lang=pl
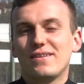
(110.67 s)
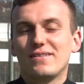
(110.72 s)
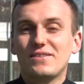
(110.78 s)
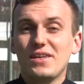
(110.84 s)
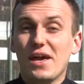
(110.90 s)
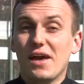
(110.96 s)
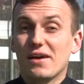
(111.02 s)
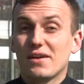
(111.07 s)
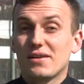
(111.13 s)

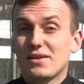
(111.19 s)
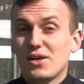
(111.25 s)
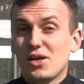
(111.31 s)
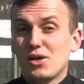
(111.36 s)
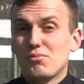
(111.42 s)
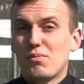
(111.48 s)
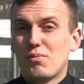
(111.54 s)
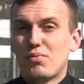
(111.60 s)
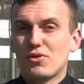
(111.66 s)
Nie,
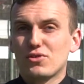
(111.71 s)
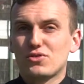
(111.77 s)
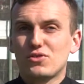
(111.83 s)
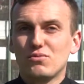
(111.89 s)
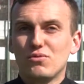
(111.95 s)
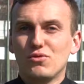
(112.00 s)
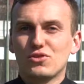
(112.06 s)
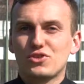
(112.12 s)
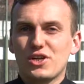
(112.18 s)
po
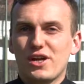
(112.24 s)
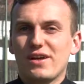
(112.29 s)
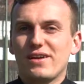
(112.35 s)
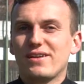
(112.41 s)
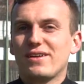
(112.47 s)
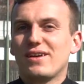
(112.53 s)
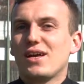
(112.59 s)
prostu muszę